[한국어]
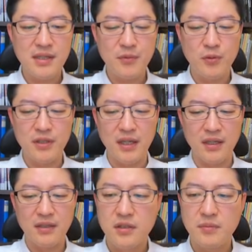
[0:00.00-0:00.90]
3톤 이하,
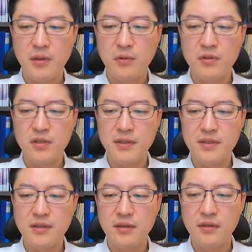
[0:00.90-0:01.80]

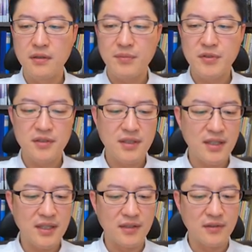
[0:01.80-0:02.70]
750에서
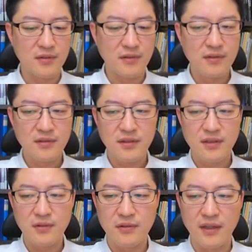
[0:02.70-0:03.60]
3,004이라는 거고
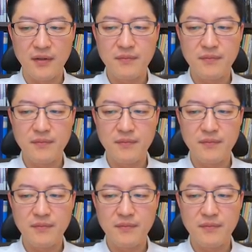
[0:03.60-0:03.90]
킬로그램 음.